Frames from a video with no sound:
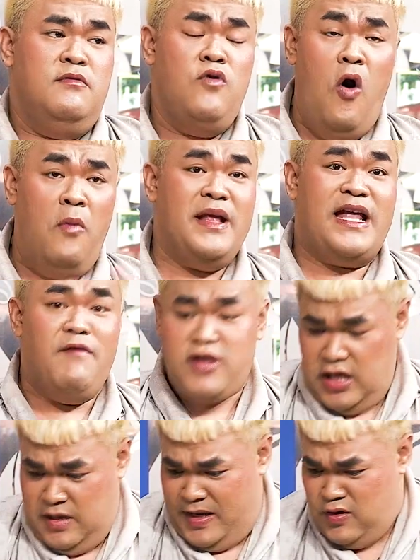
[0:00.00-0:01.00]
งงเหมือนกันว่าต
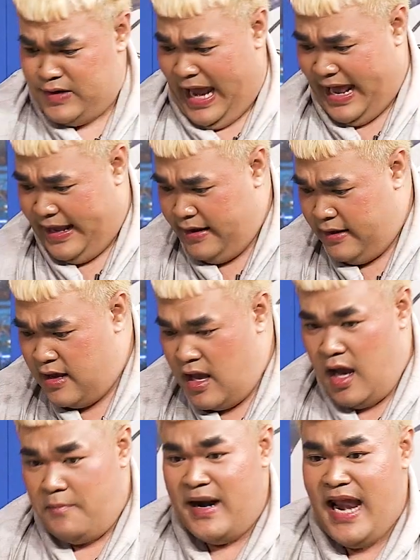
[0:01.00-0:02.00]
อนนี้มันอยู่ไหน
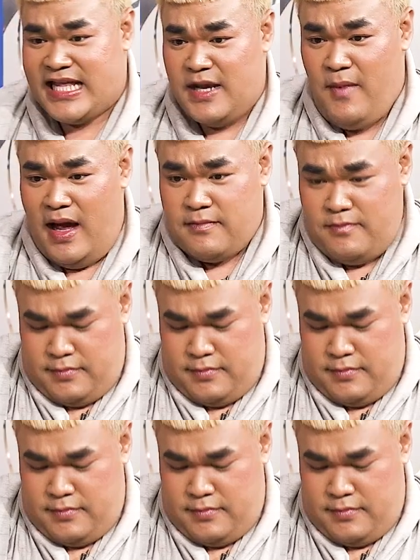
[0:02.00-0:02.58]
มันอาจจะมา